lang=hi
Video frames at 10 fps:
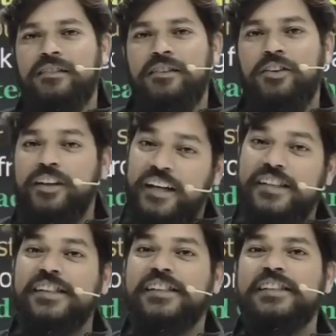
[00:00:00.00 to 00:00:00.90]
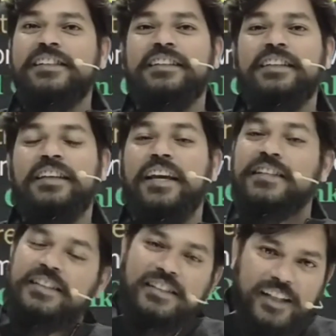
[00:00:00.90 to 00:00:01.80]
और ये चीजें
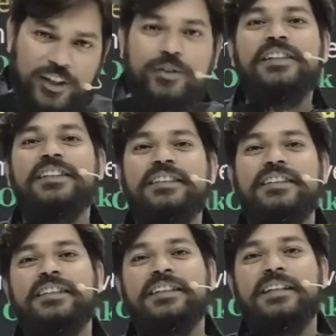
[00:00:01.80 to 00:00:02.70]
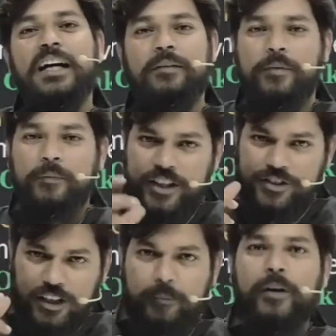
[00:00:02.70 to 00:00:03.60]
कैसे सही होती हैं आप अपनी
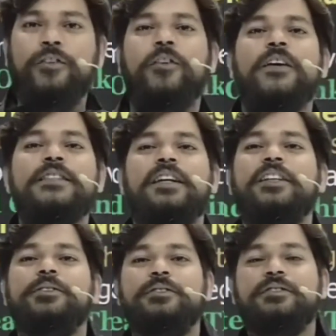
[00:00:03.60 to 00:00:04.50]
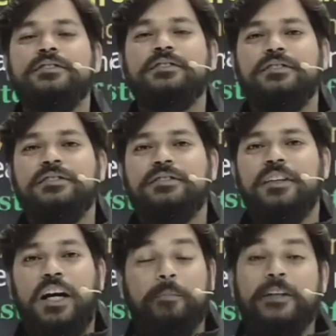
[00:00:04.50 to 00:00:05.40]
स्ट्रेंथ पर फोकस करते हो
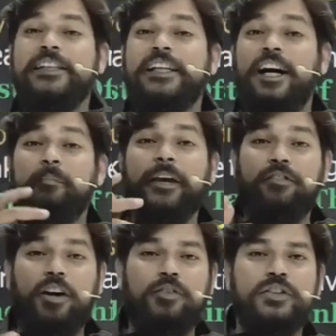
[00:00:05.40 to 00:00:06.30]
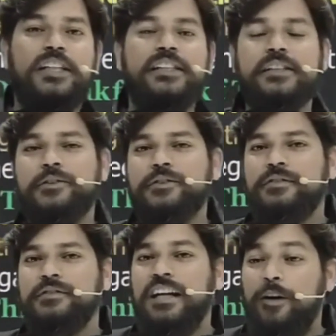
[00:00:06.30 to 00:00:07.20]
आप किसी काम में इन्वॉल्व हो जाते हो
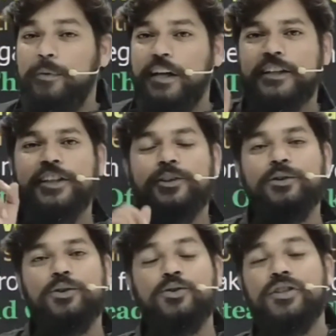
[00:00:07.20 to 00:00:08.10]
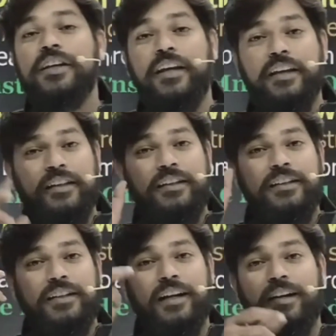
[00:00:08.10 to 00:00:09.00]
आप लिखते हो सोचने के
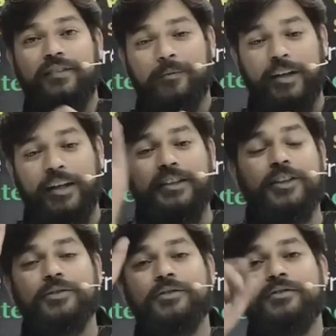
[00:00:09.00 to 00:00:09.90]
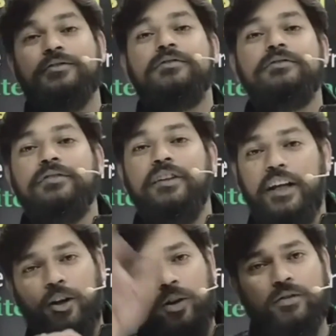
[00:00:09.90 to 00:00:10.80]
अलावा आप लिखते हो
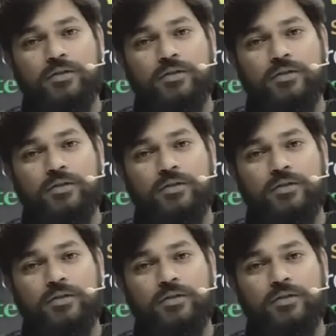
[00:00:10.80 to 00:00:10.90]
लिख लो